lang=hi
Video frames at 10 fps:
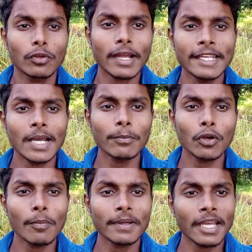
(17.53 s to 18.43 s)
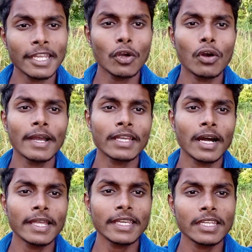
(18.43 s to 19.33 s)
तो गाइज आप लोग को पता ही होगा कि
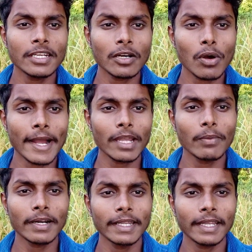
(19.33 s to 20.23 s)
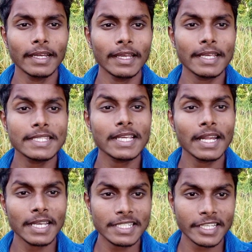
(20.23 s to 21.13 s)
हर एक क्रिएटर को आगे बढ़ने के लिए किसी
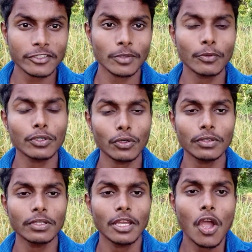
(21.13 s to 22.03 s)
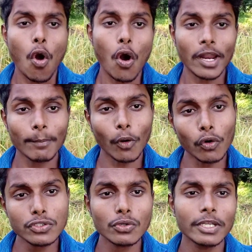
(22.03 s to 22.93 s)
का न किसी का सपोर्ट हो होना
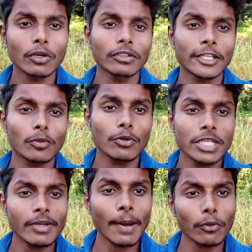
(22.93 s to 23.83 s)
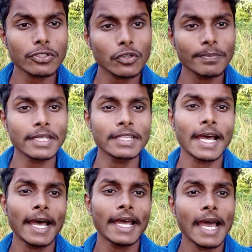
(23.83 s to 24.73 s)
बहुत ज़रूरी होता है तो मुझे भी आप लोग से उम्मीद
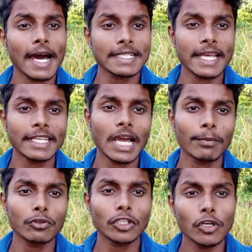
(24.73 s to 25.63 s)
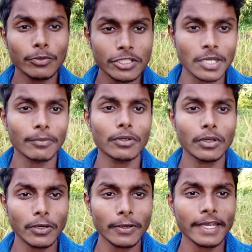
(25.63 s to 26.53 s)
है आशा है कि आप लोग ज़रूर मुझे
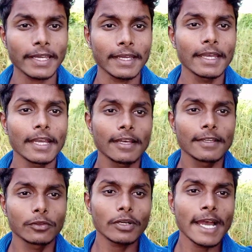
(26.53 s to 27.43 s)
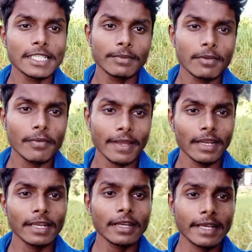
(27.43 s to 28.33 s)
सपोर्ट करोगे तो गाइज अभी मैं
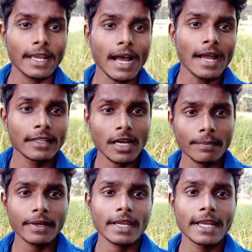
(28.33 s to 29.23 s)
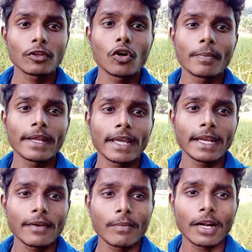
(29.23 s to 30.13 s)
फाइनली आया था अपने खेत घूमने के
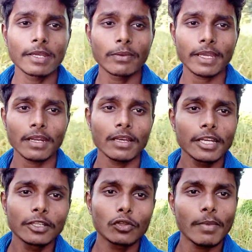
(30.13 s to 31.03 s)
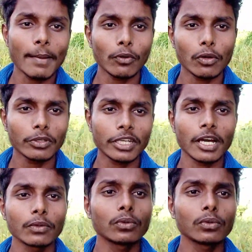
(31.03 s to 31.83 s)
लिए बाड़ी वगैरह तो मैं आप लोग को वो दिखा